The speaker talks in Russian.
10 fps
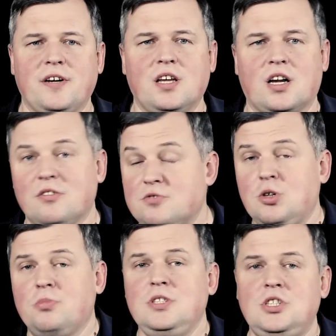Фонара. Вот
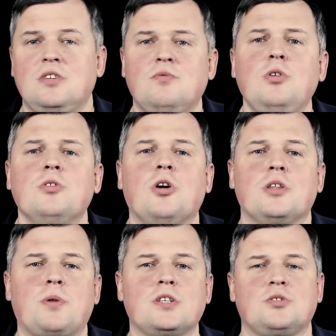все бы ничего, но
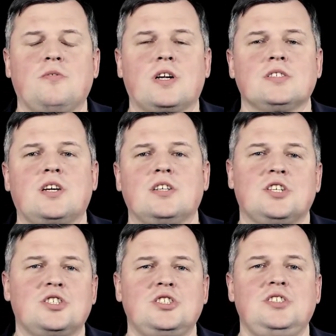от простого
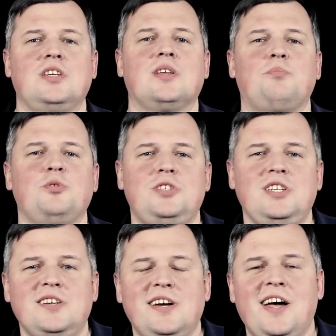рассказа о жизни на
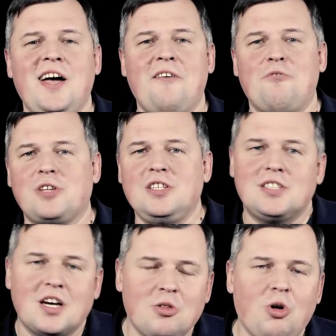пути вот они
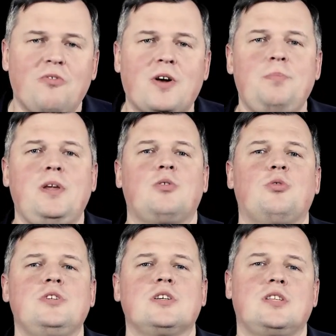так ловко
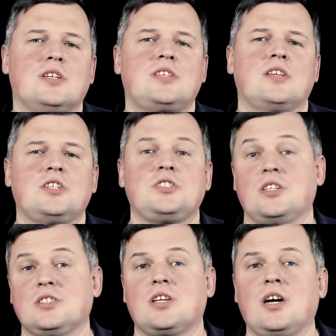переходят к
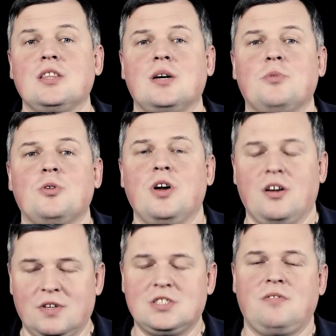достаточно странному
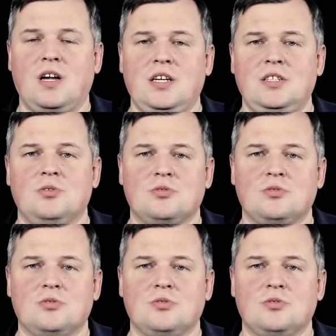восхвалению.